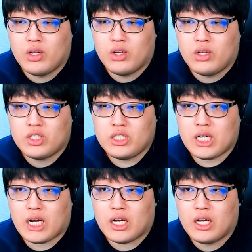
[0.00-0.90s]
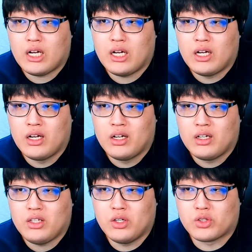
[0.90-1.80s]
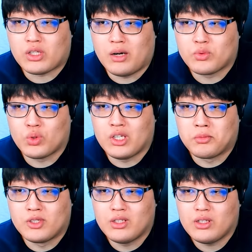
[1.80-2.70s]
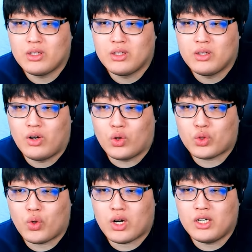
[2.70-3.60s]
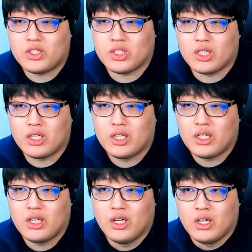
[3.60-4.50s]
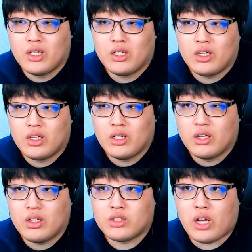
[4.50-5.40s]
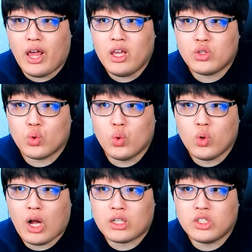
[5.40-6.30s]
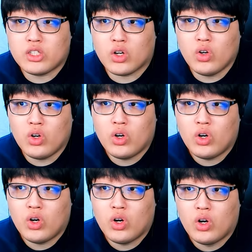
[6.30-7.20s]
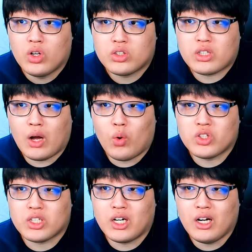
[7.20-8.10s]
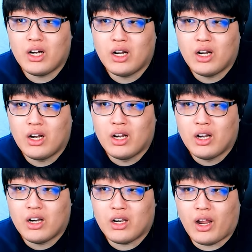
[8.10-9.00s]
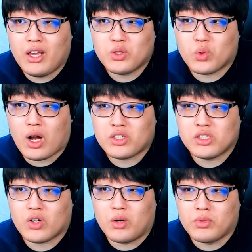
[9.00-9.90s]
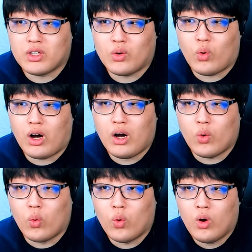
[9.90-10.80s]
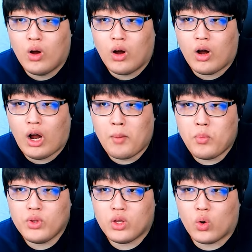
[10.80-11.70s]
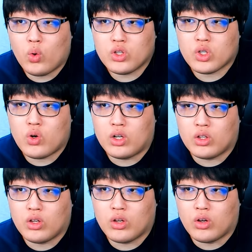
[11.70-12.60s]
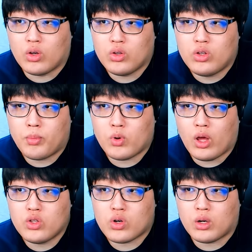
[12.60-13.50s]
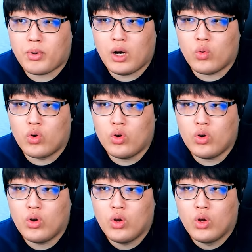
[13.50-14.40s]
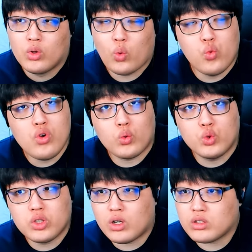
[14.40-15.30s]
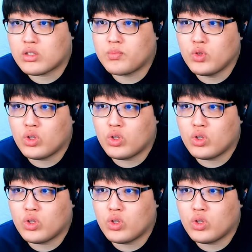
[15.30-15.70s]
시작 이어서 다음 손님은 어떤 걸 할지 이제 레이저로 각질 제거? 스타워즈야? 레이저로 각질 제거합니다 와우 한 번에 여러 개 제거하네 이게 바로 레이저 칼의 파워 도구가 교체작가 됐습니다